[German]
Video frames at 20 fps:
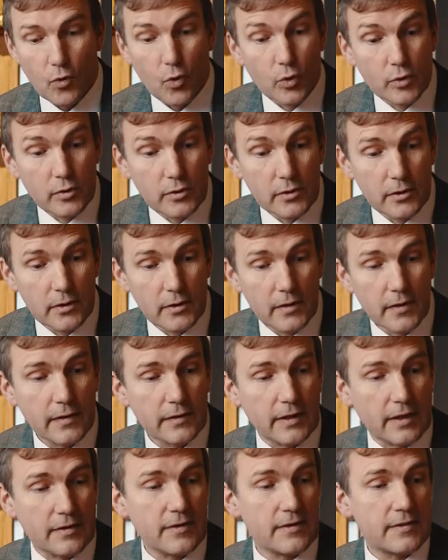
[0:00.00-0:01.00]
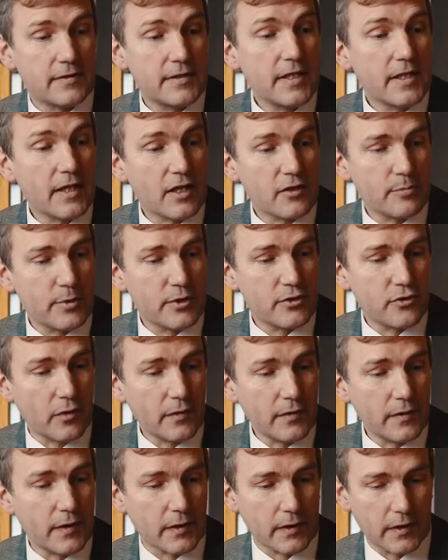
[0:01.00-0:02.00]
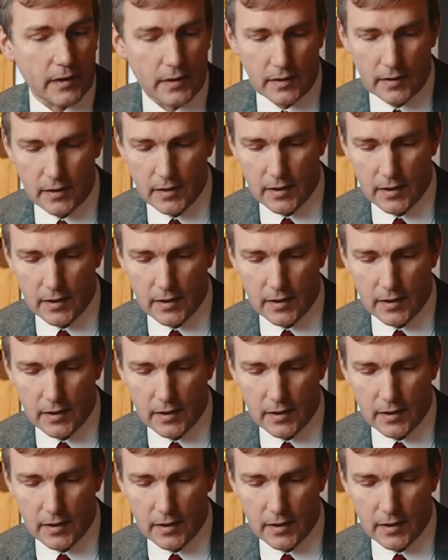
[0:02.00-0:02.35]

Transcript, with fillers: Und, das ist hier das Besondere,